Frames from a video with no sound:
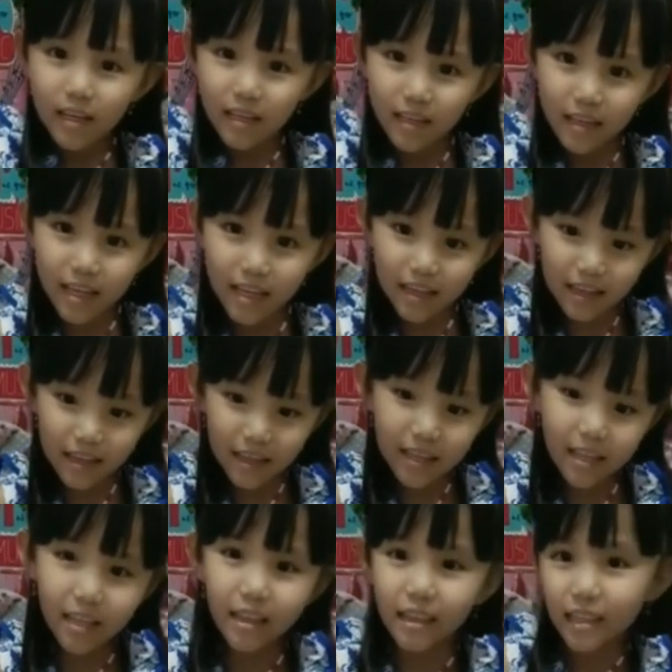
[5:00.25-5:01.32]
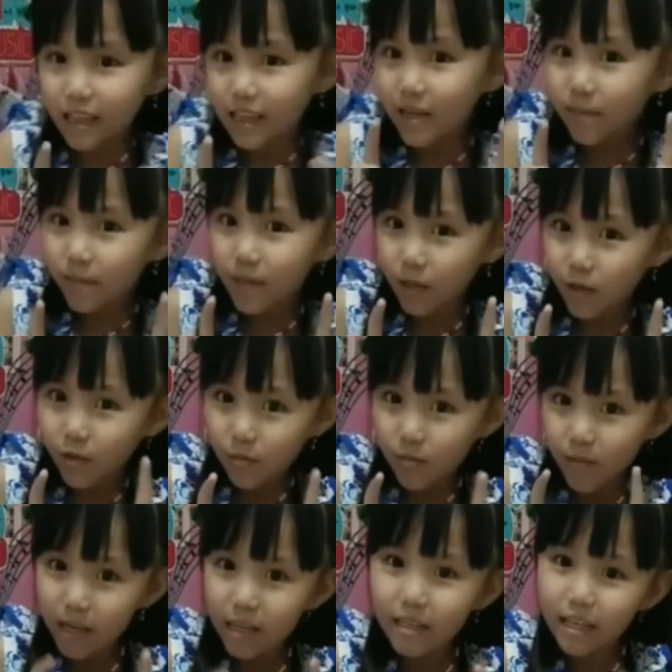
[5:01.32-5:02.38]
dan dan tetap di
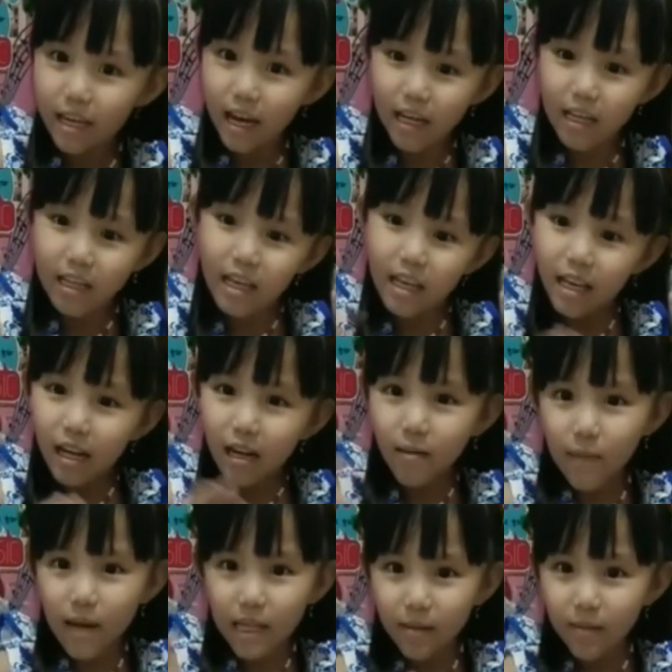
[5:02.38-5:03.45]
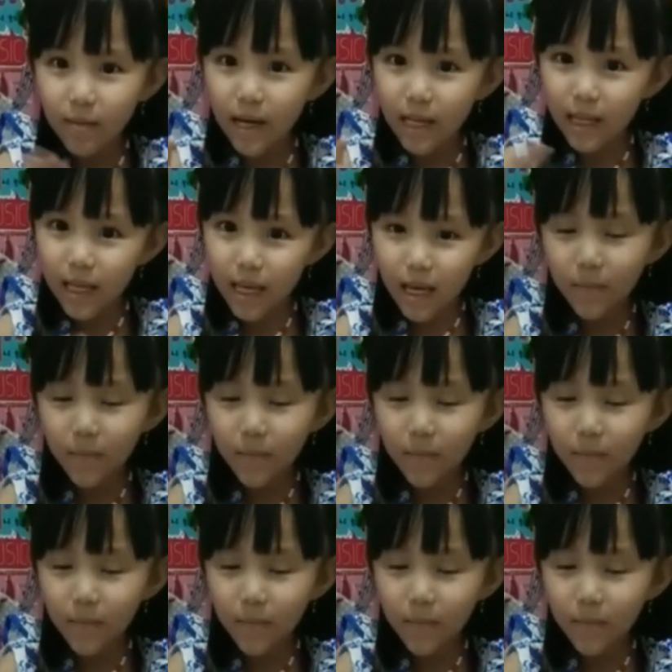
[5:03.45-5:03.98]
rumah jangan kemana-mana.